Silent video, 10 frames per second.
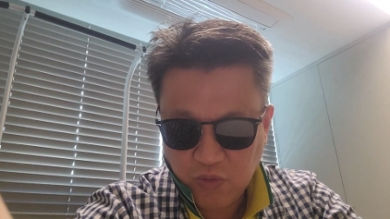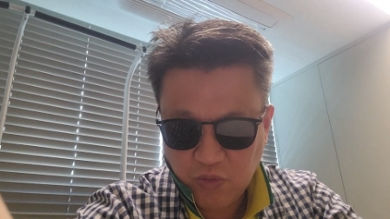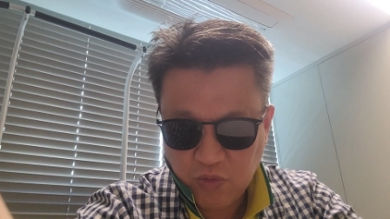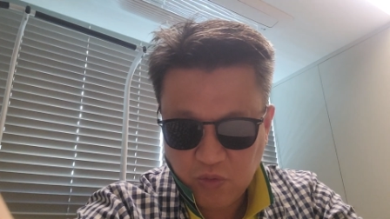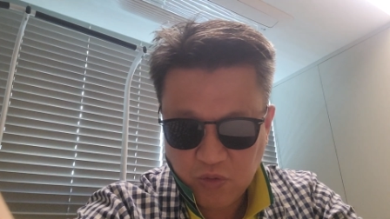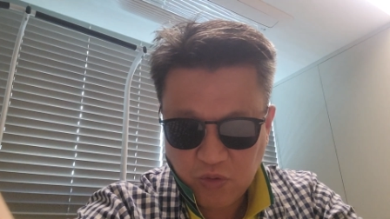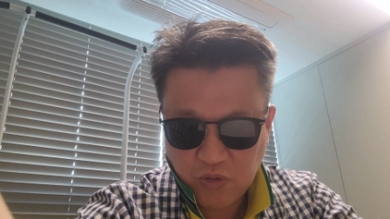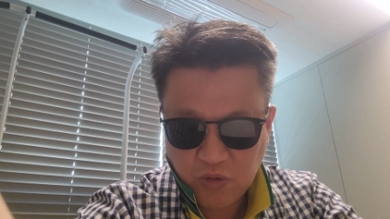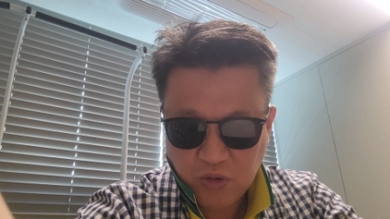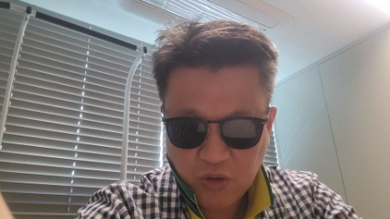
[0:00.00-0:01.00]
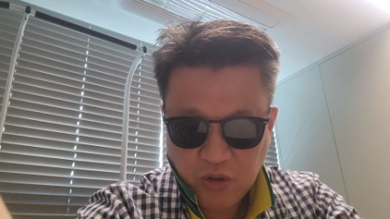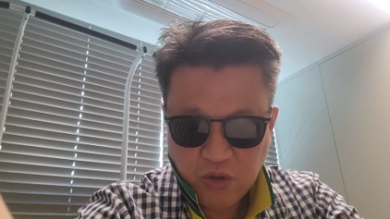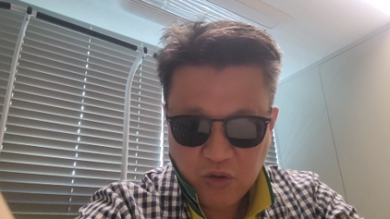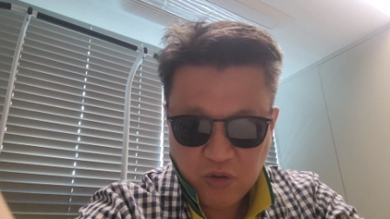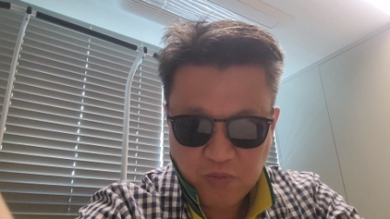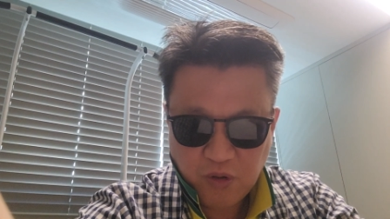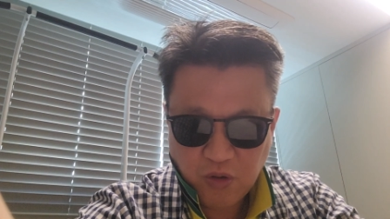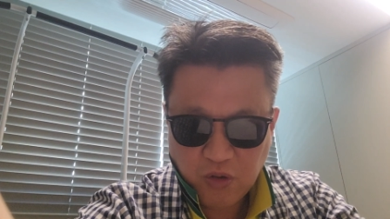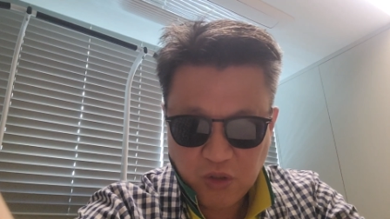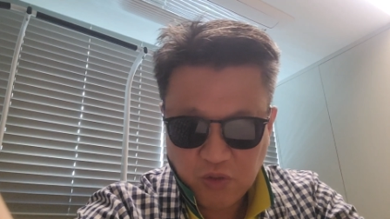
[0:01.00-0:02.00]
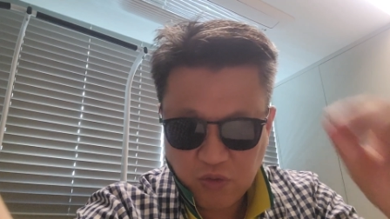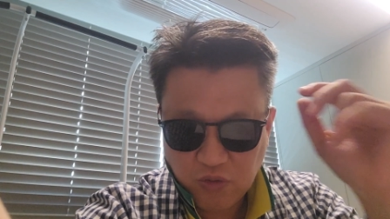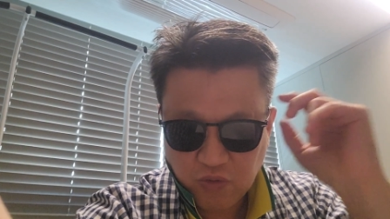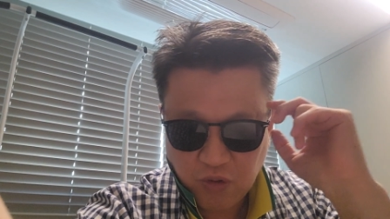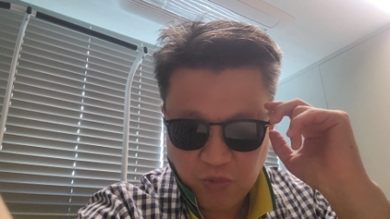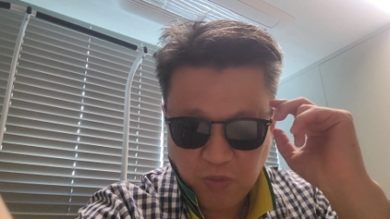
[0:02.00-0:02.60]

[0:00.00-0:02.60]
어, 떨어지고 있고요.